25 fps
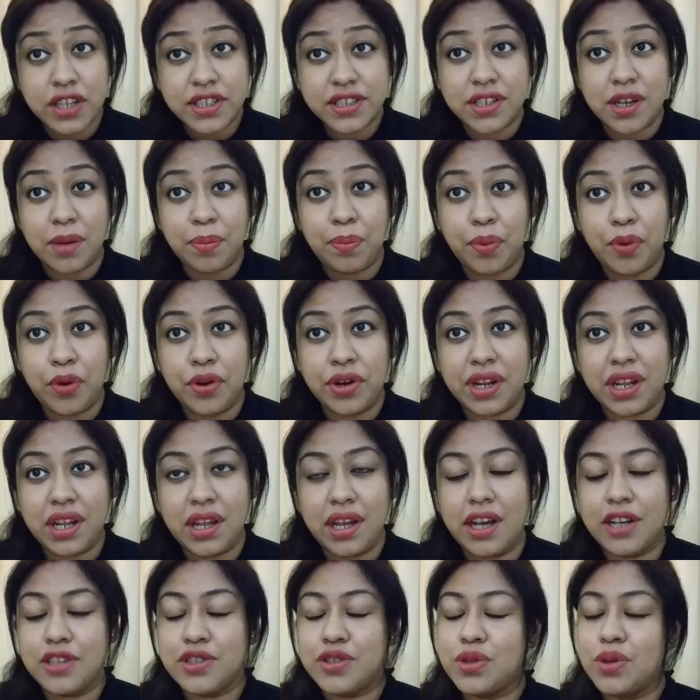सपोर्ट
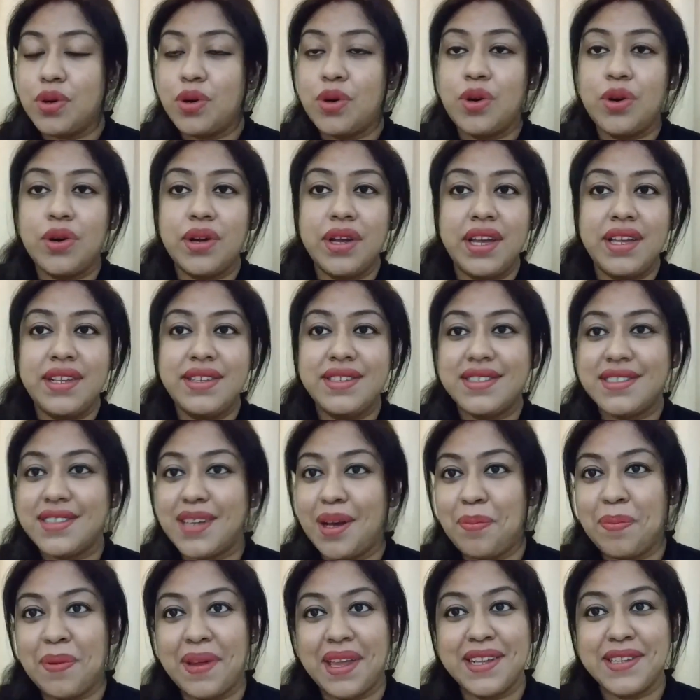किया सो इन
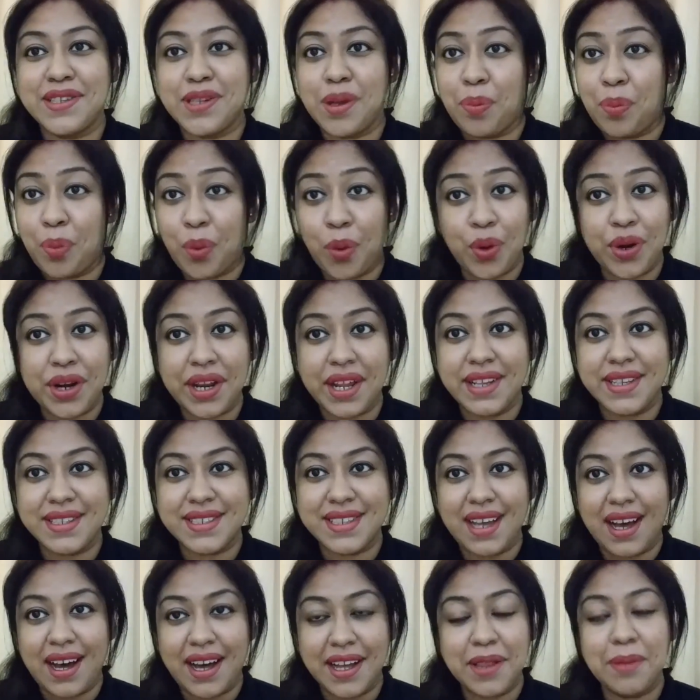सब के सपोर्ट के
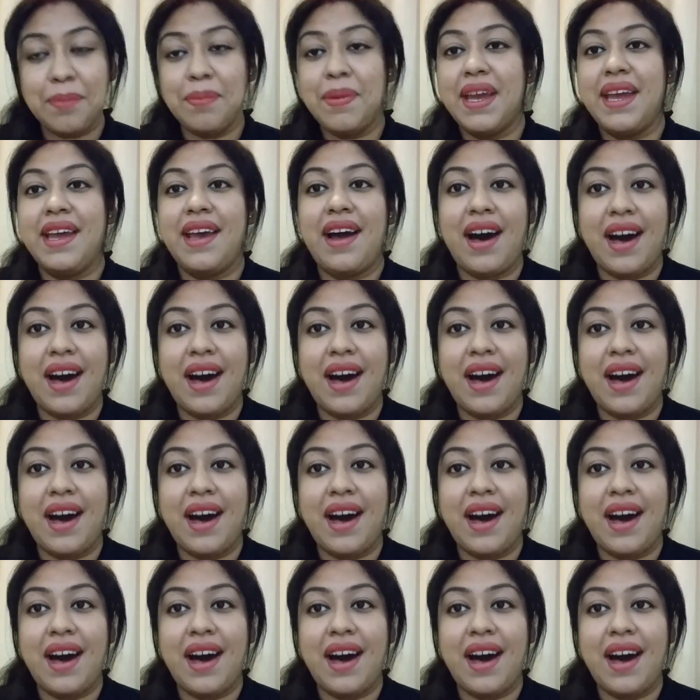साथ मैं